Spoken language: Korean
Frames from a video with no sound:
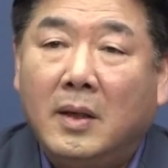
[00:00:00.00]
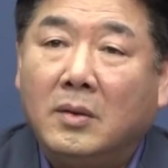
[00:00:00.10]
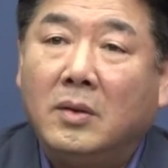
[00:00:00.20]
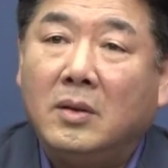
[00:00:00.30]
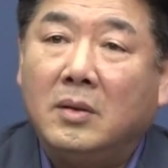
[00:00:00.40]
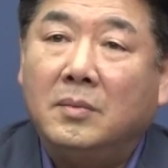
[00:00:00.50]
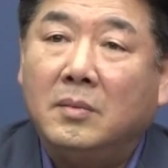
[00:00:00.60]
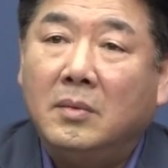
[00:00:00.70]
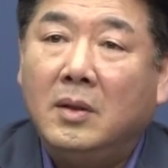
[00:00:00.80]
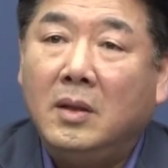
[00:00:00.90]
해서
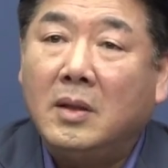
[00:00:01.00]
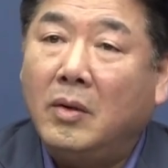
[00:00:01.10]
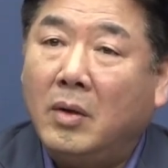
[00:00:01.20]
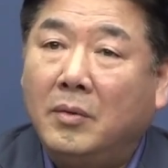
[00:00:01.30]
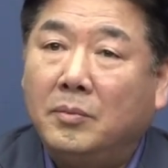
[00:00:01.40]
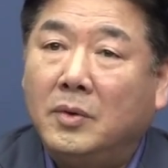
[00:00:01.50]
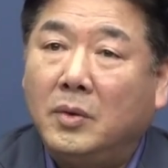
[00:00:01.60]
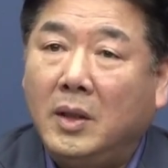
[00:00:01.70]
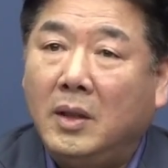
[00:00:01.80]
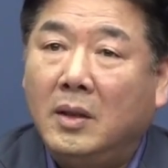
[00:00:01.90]
지금 이상호
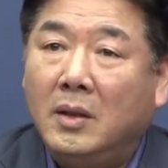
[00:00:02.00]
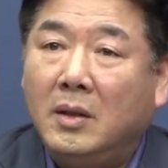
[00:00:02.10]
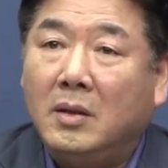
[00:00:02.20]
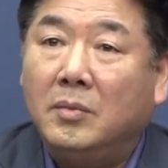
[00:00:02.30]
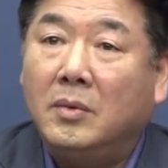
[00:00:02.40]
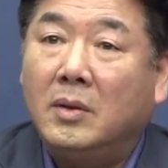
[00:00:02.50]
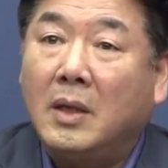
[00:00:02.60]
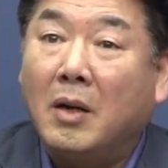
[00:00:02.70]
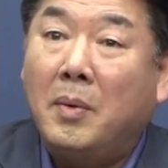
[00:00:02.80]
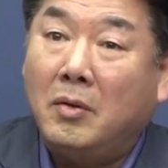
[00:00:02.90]
감독이 지금
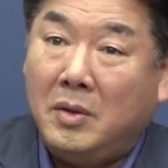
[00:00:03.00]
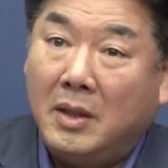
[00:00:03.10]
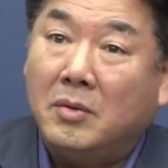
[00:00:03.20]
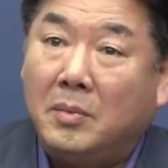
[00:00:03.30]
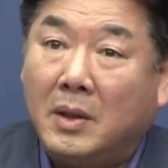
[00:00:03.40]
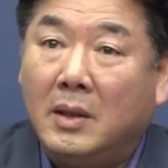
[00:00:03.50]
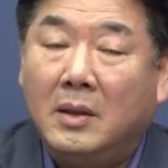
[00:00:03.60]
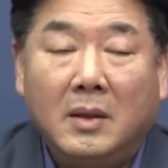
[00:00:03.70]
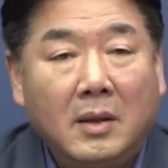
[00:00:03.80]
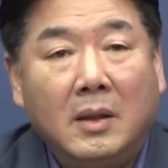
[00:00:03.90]
작업하고 있지 않습니까?
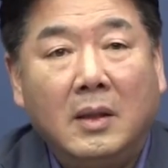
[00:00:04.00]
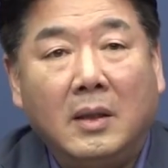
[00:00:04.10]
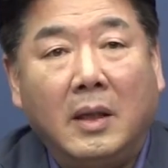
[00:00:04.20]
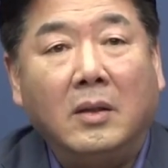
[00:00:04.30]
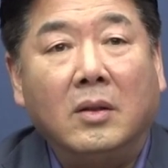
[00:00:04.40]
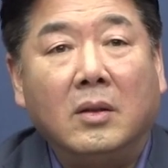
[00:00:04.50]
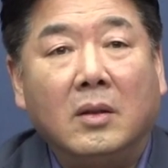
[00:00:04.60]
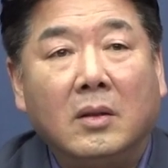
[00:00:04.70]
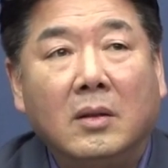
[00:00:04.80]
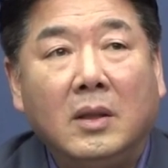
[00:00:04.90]

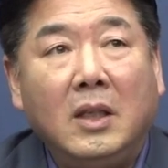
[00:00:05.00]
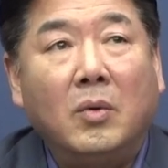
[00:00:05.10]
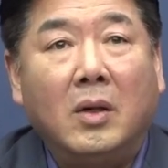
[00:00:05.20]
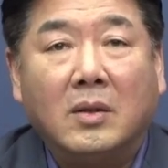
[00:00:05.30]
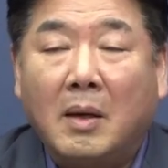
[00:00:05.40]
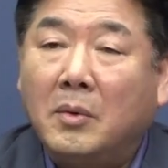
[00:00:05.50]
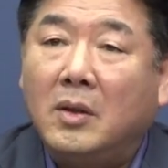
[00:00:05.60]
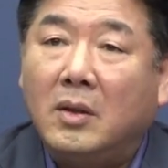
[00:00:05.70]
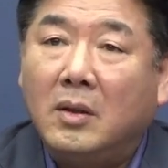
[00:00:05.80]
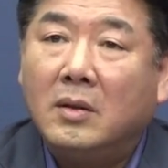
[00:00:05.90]
내년 2월,
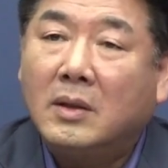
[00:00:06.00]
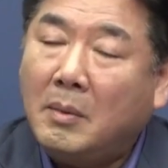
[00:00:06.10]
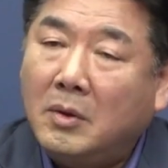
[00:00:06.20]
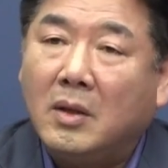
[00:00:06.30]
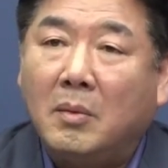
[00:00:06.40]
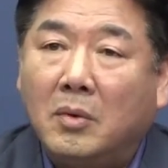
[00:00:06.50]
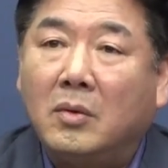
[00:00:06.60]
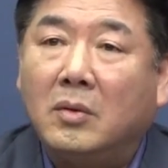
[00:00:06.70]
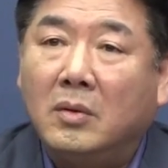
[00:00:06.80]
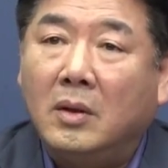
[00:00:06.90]
3월, 3월
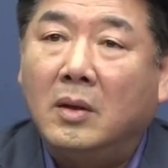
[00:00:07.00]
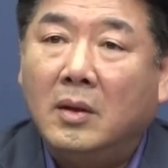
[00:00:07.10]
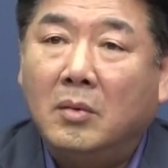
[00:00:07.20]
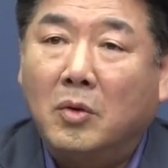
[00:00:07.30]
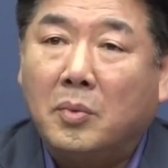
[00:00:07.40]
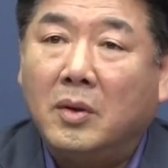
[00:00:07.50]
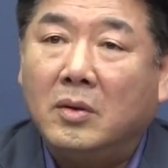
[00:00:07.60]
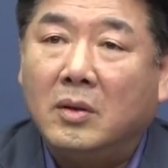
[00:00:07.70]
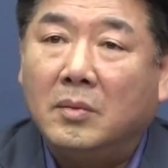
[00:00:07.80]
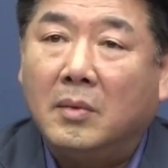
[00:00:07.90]
개봉을
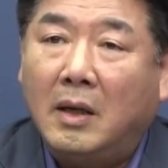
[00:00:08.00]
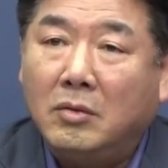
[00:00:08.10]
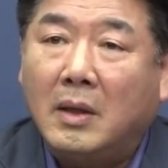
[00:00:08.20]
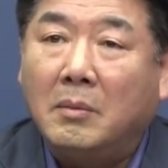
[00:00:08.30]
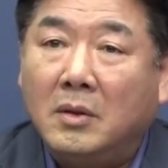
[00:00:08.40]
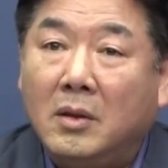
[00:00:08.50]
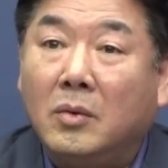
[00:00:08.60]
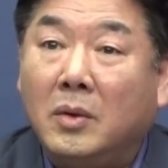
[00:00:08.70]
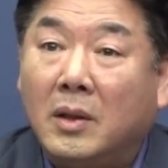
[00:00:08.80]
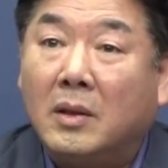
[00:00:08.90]
목표로 지금 아주 땀을
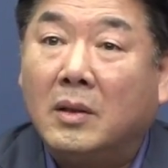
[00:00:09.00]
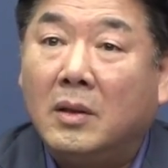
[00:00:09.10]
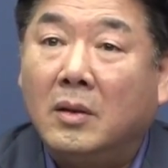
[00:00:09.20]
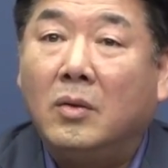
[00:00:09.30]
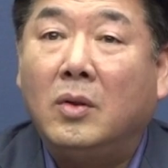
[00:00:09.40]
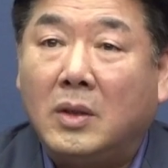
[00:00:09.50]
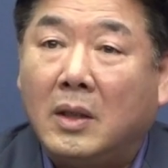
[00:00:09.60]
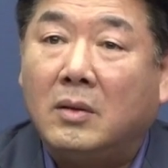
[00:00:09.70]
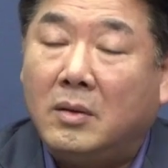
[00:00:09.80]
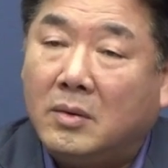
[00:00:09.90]
흘리고 있는 걸로
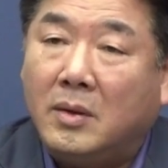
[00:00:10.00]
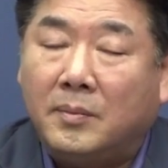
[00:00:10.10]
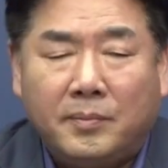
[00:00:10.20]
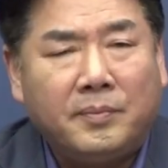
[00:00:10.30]
제가 들었어요.